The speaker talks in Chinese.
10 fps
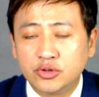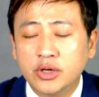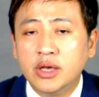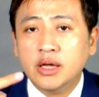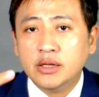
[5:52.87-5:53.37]
所
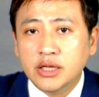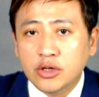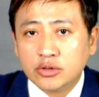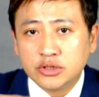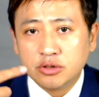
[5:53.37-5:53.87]
以利
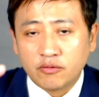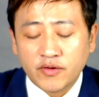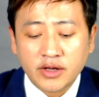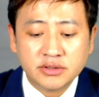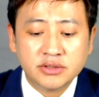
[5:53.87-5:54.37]
用这种
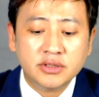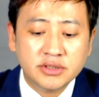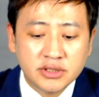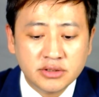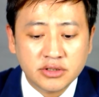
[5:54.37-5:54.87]
方式呢，
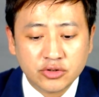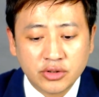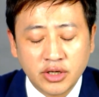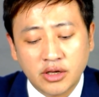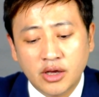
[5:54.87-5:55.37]
其实你就
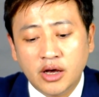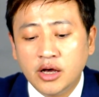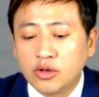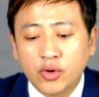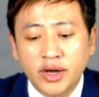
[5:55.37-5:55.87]
可以
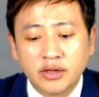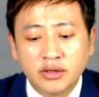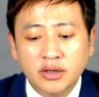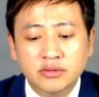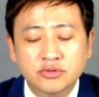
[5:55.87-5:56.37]
很快的，